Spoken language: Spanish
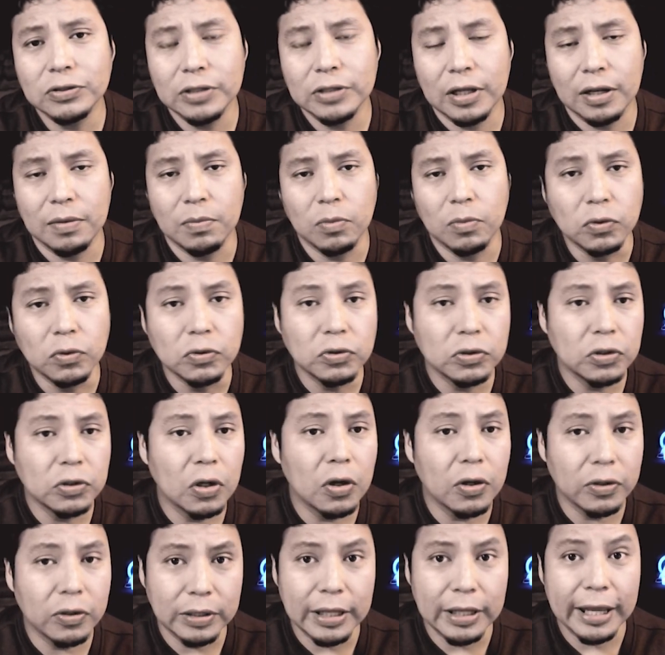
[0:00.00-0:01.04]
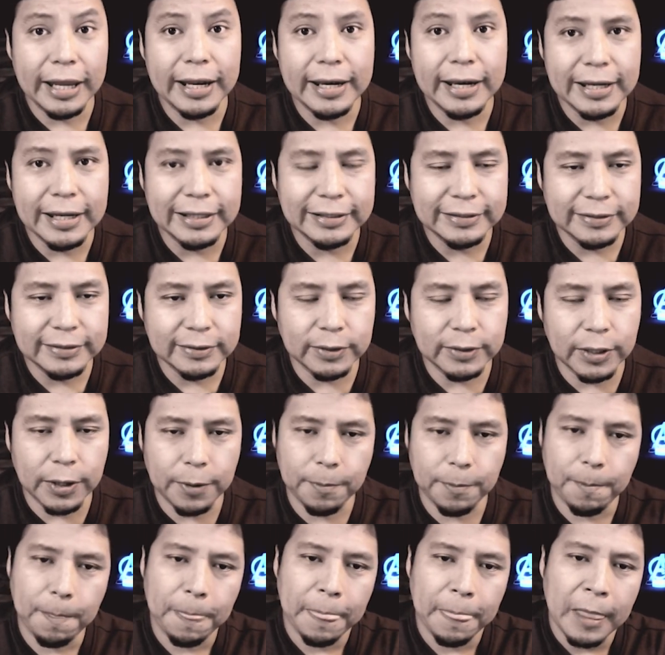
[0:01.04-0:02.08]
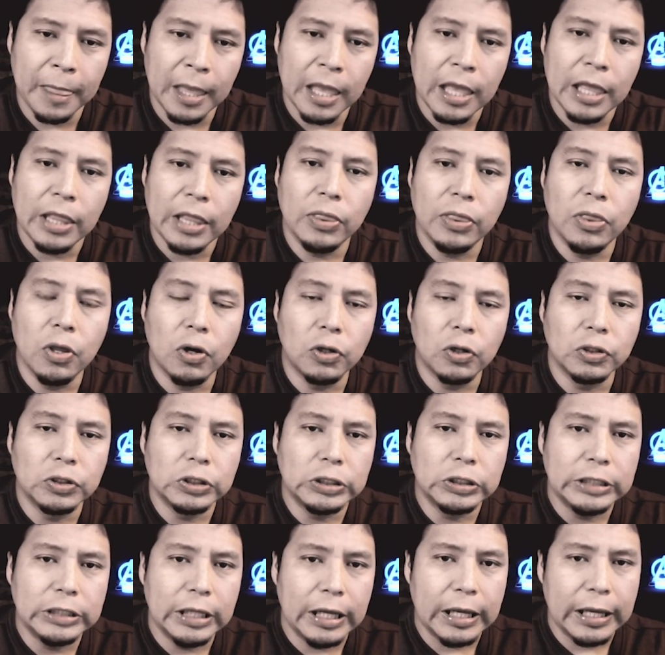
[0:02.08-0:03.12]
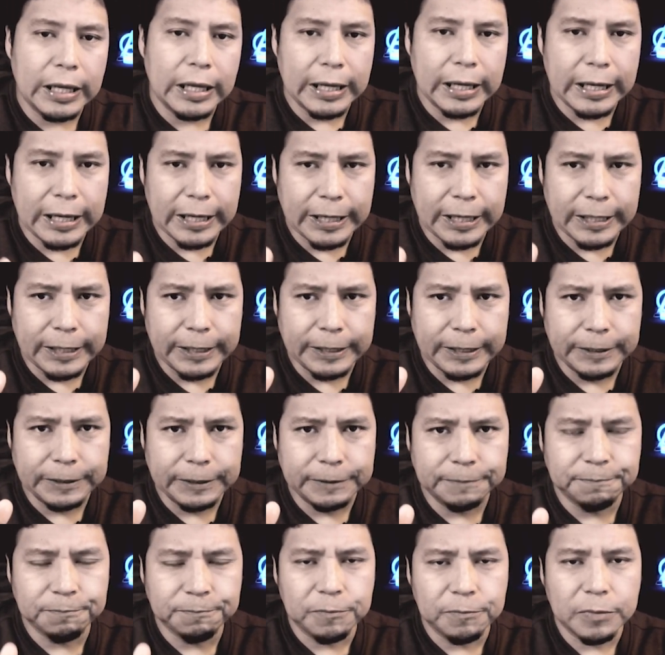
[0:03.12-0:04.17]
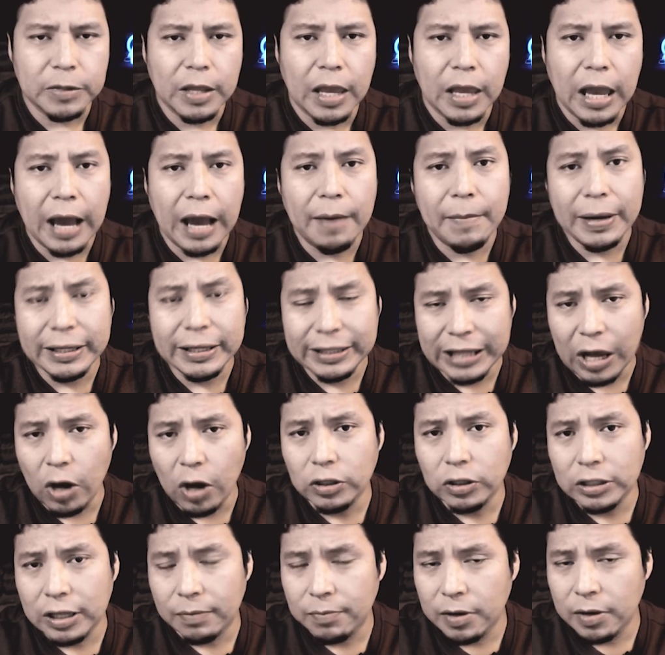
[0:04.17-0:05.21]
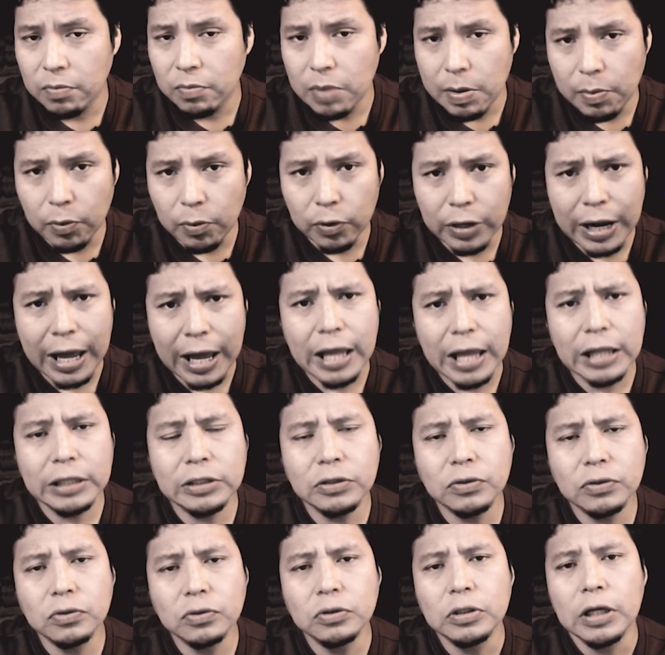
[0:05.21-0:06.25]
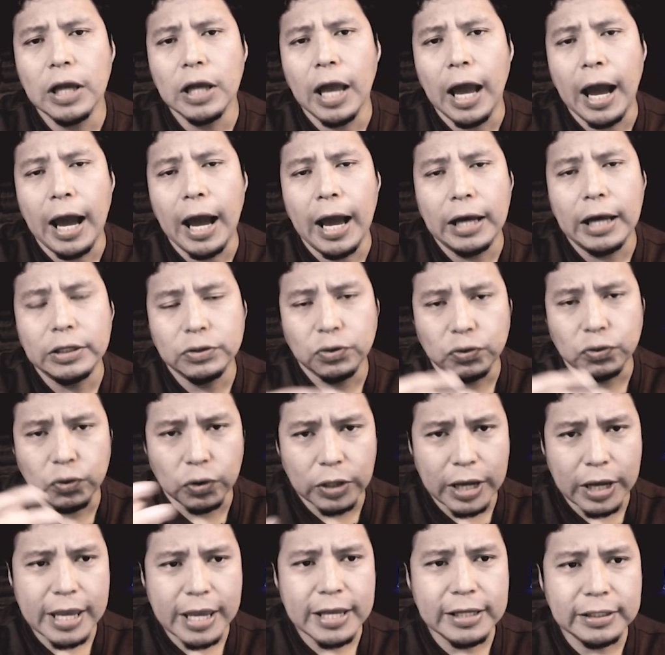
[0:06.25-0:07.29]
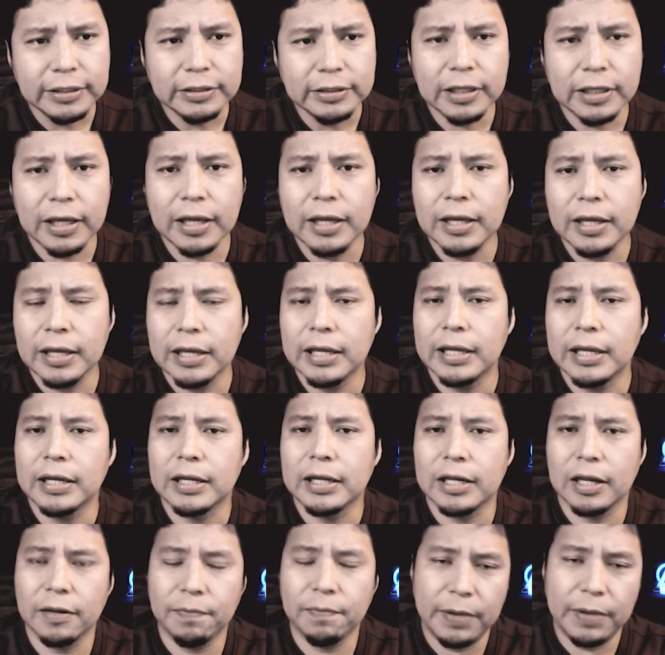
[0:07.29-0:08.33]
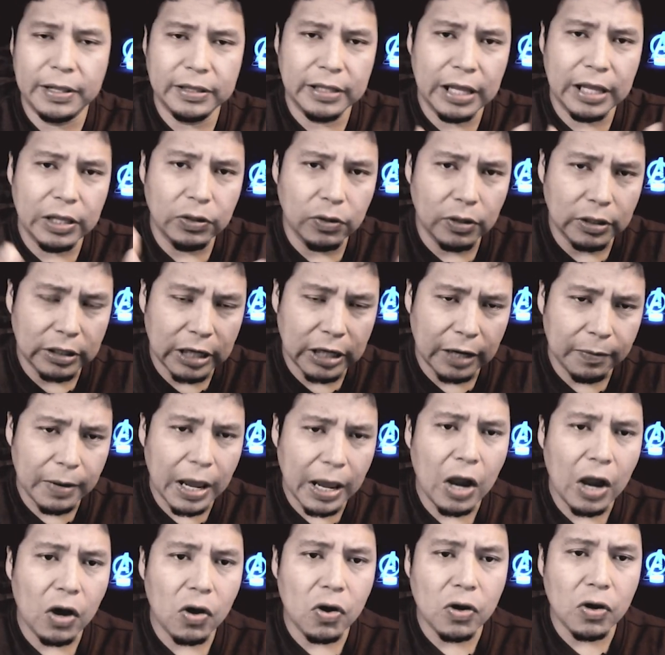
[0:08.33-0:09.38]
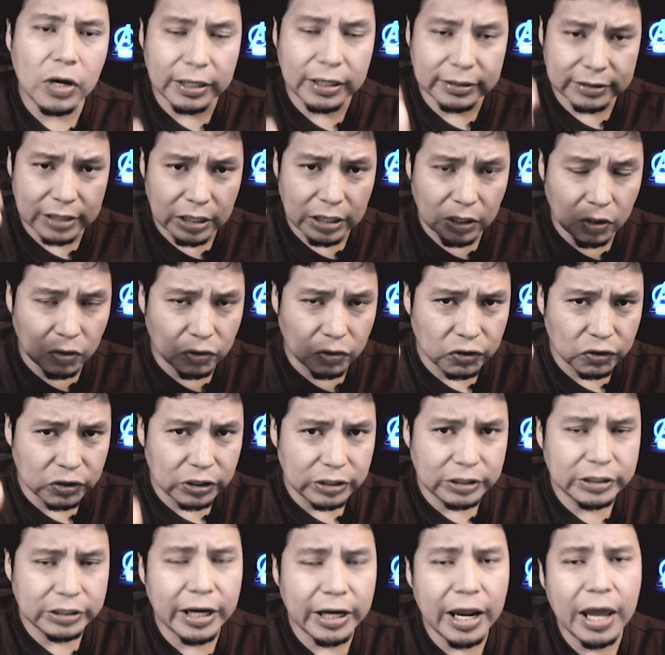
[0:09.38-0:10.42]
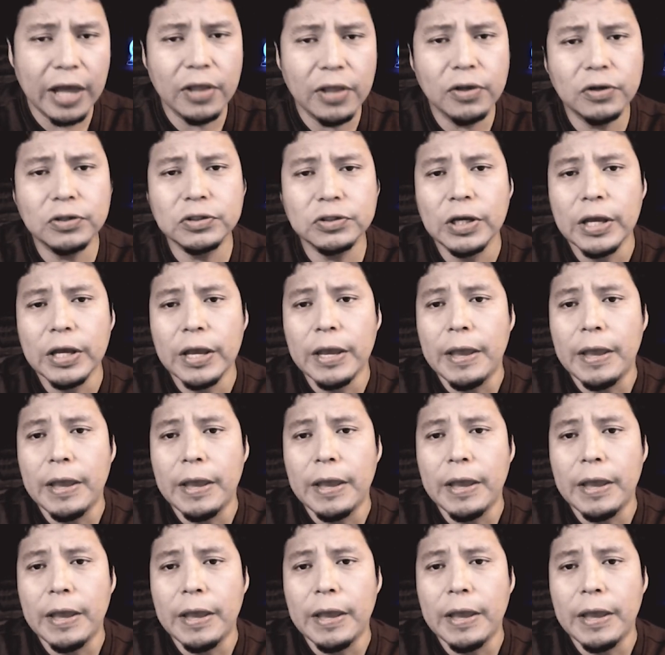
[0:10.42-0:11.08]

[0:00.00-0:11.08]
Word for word: del mundo del stream donde eh, ha mandado también memorándum a su gente, eh, respaldando el trabajo, que estén concentrados,